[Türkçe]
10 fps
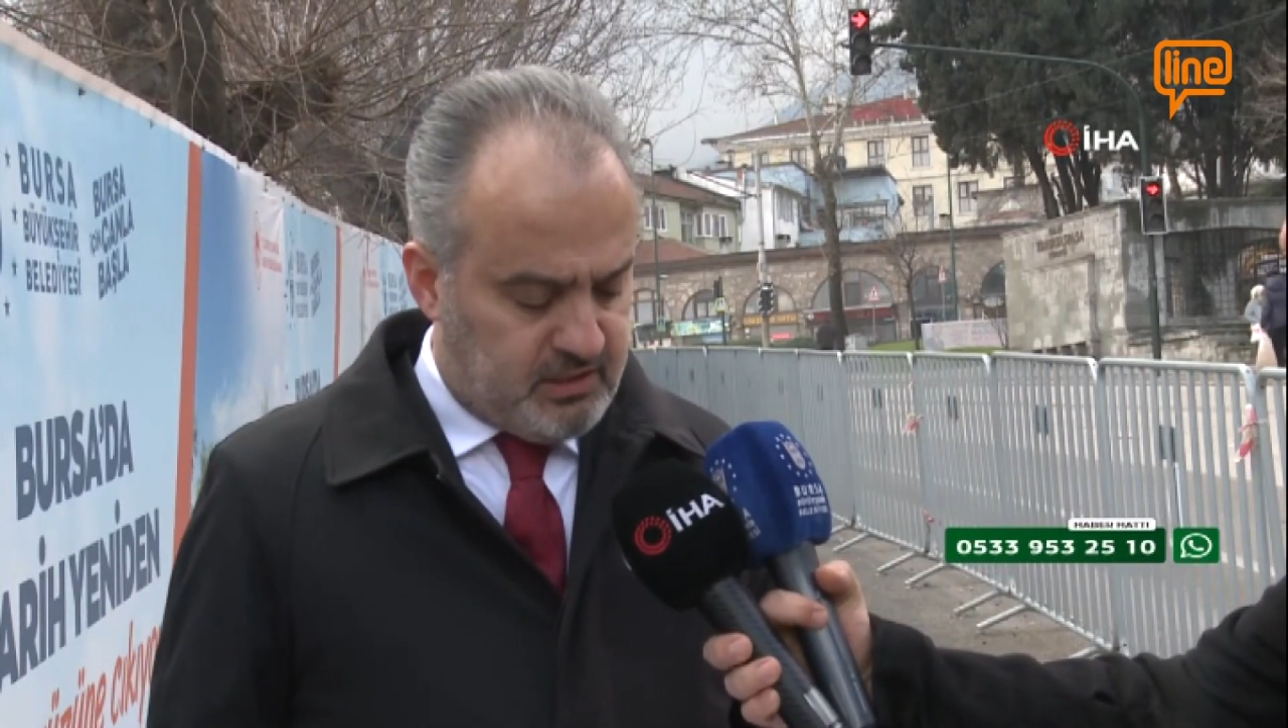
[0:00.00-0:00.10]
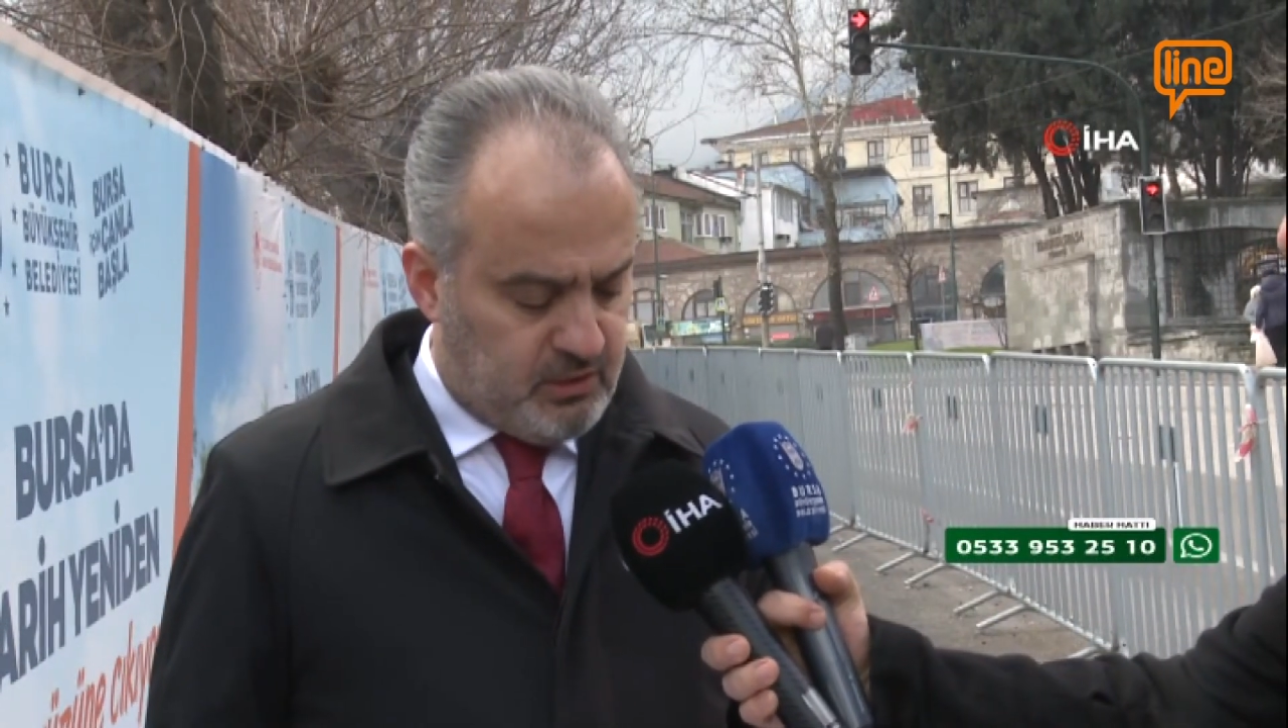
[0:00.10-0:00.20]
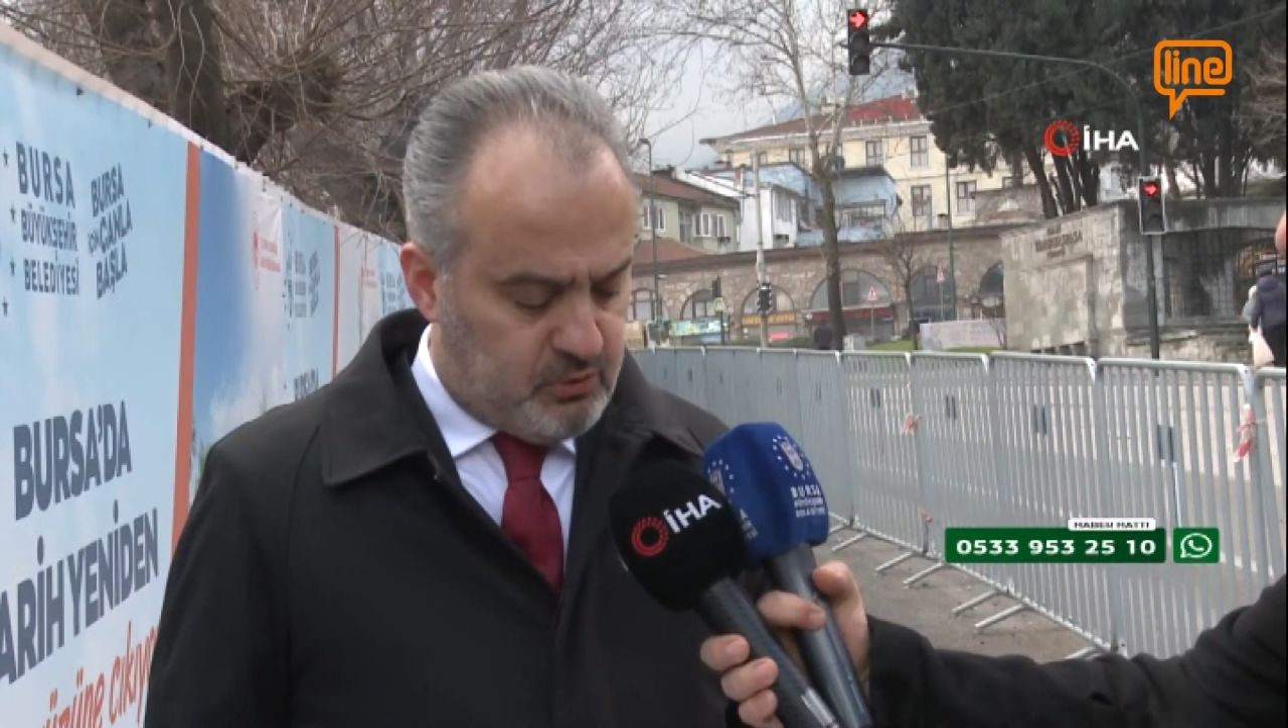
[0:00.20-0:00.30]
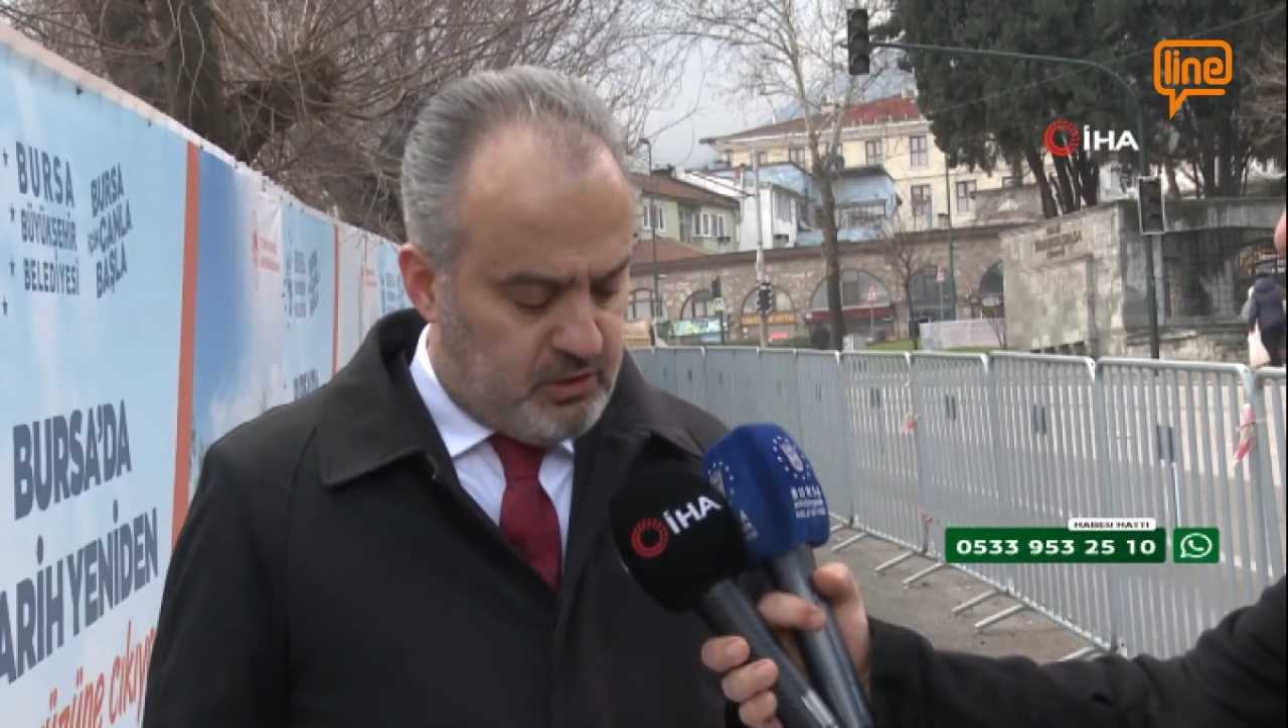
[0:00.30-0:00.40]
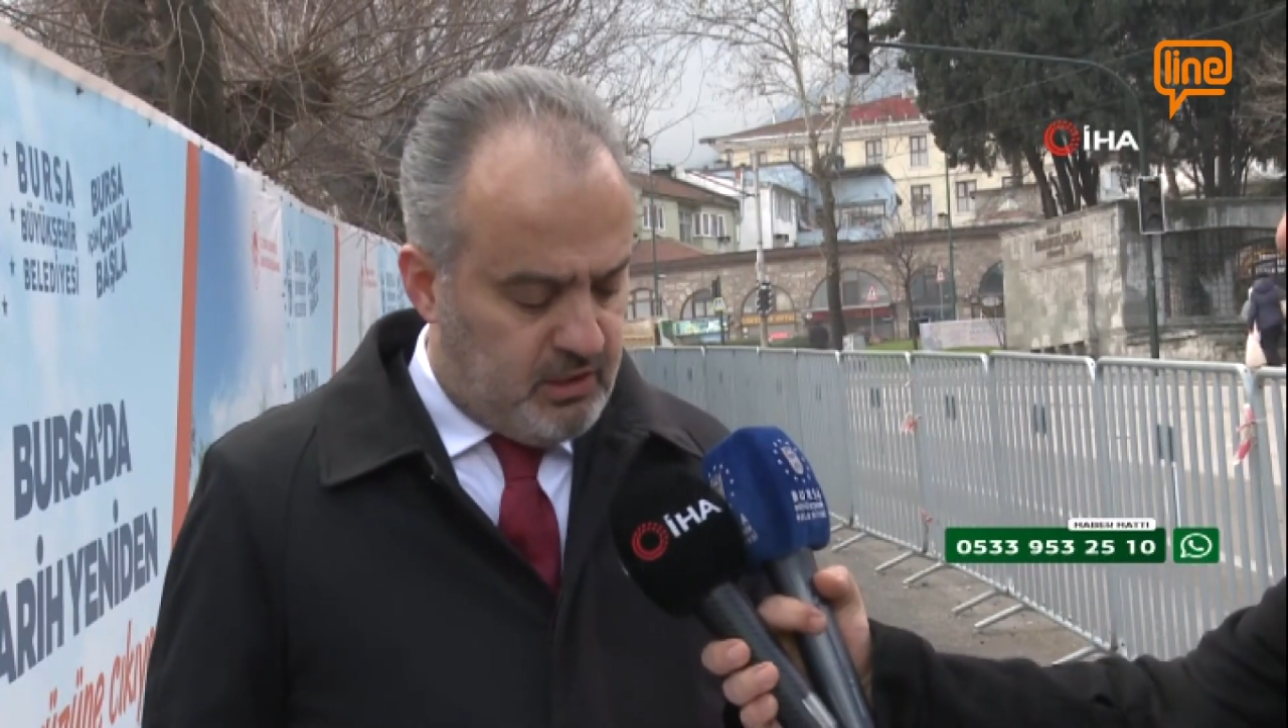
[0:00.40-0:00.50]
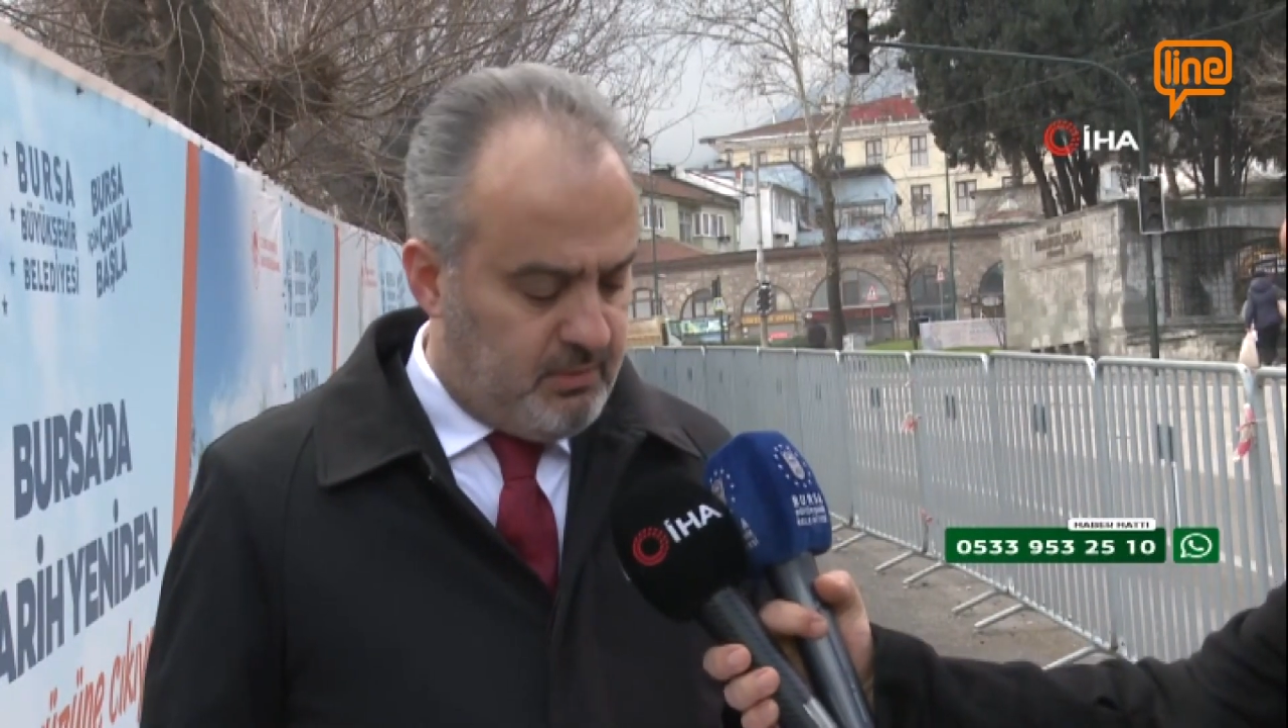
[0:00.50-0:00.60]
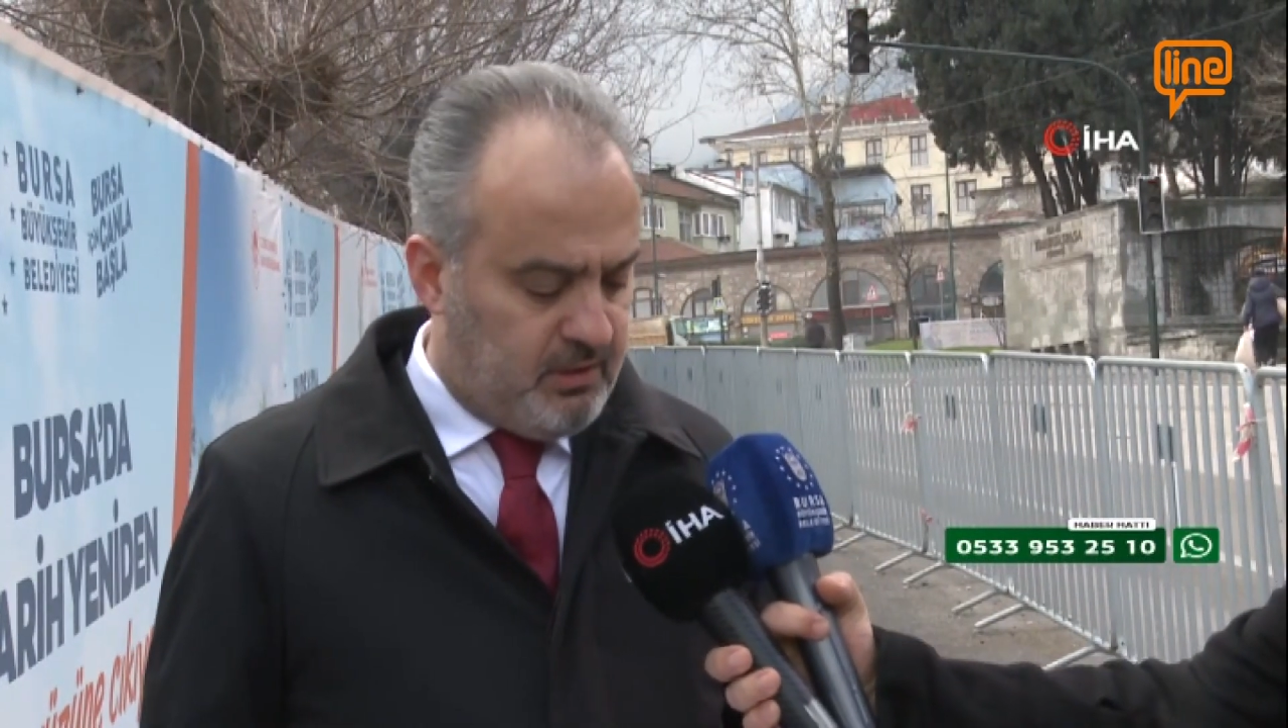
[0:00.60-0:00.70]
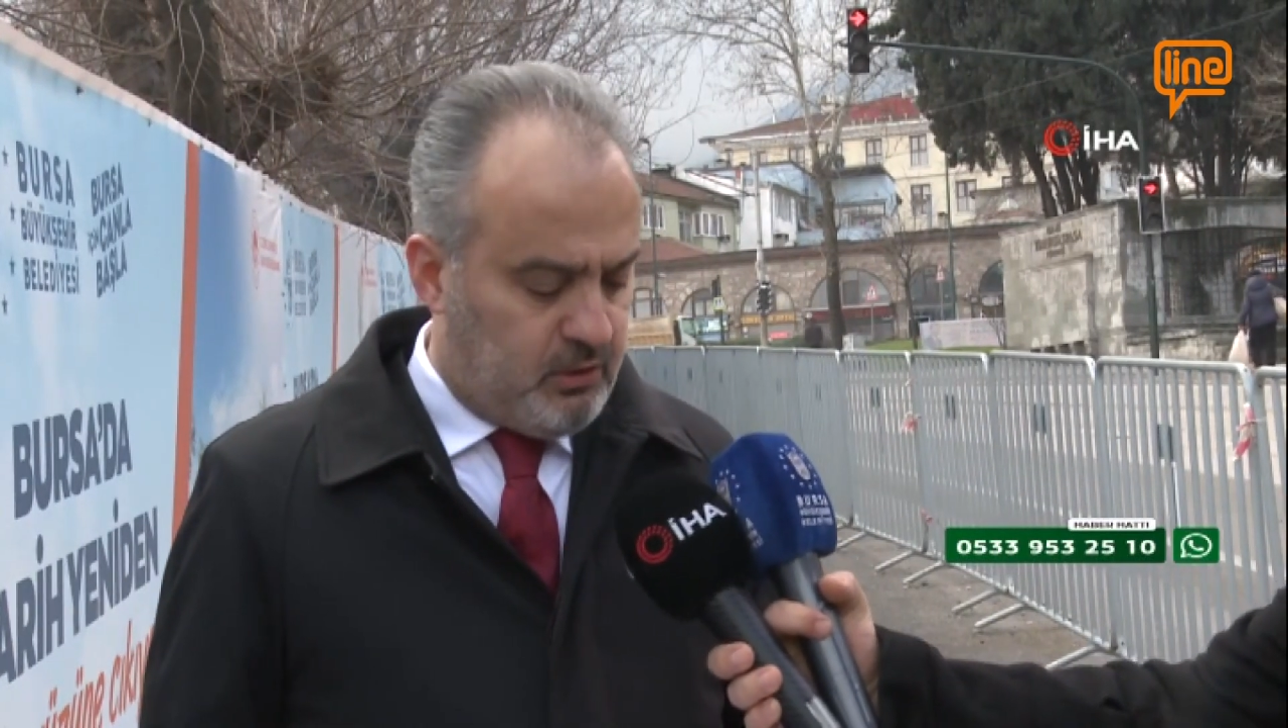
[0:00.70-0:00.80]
850 metre